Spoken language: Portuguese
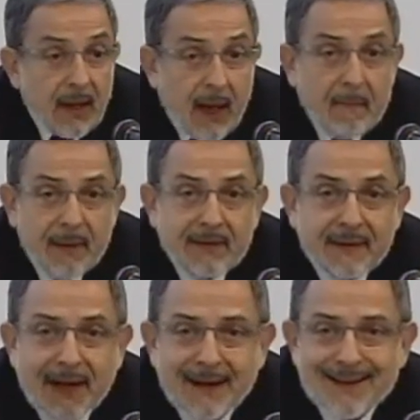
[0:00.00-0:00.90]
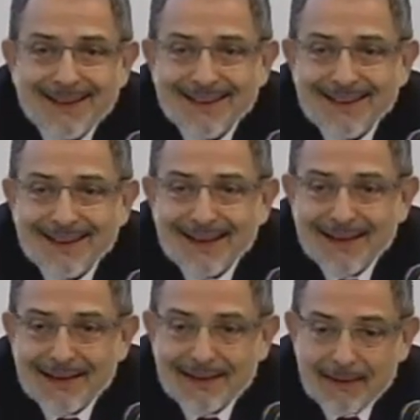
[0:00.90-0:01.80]
apesar de
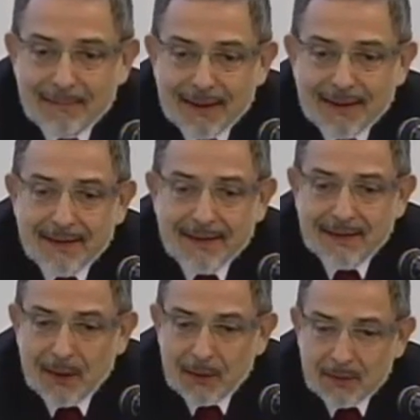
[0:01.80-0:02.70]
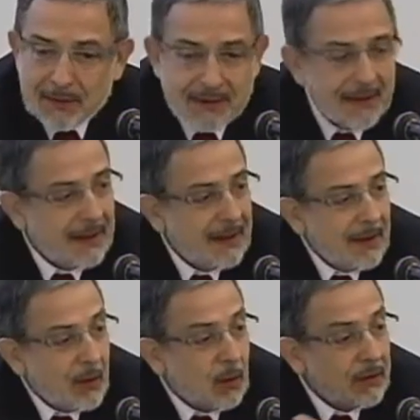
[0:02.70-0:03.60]
ter essa pretensão é,
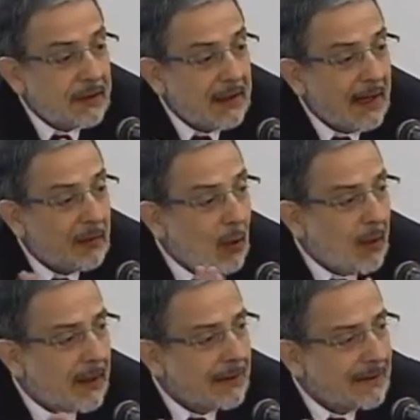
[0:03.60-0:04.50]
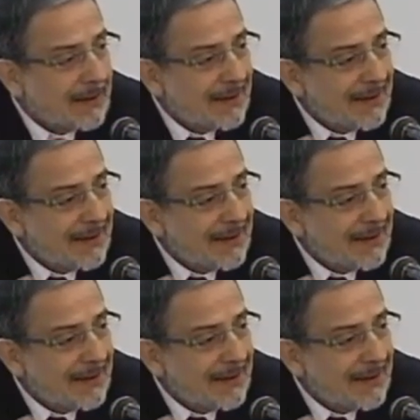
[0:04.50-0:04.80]
conciliadora,